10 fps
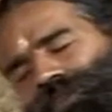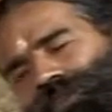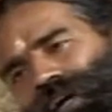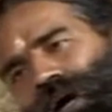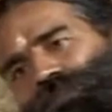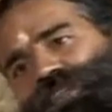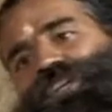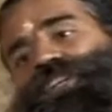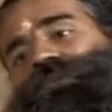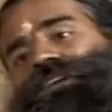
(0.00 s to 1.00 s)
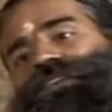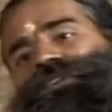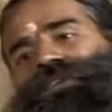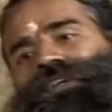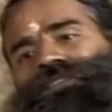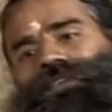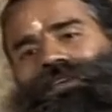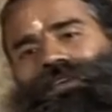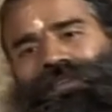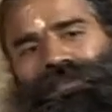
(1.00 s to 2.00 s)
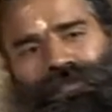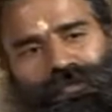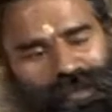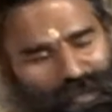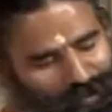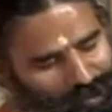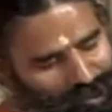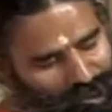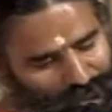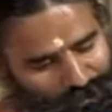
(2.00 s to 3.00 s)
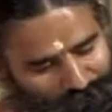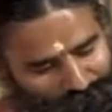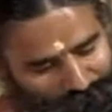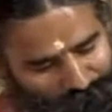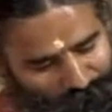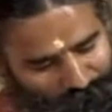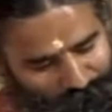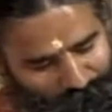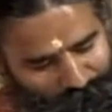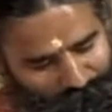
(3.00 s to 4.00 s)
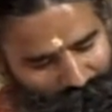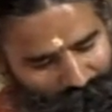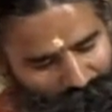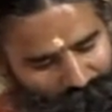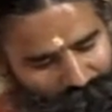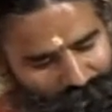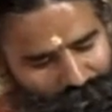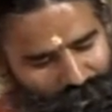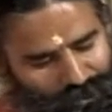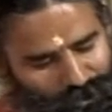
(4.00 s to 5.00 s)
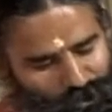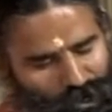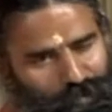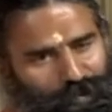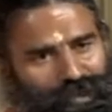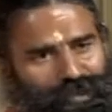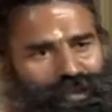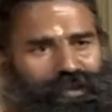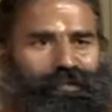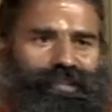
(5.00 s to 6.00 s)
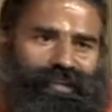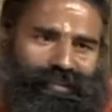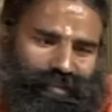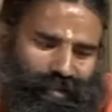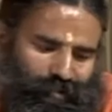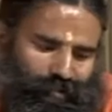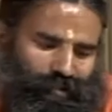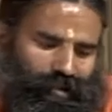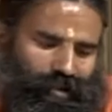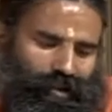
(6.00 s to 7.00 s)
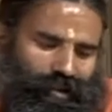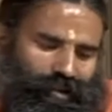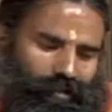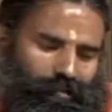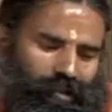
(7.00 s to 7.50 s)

कि आप देशभक्ति को कैसे देखते हो मैंने कहा मैं देशभक्ति को देश को अपने देह में देखता हूँ कि मेरे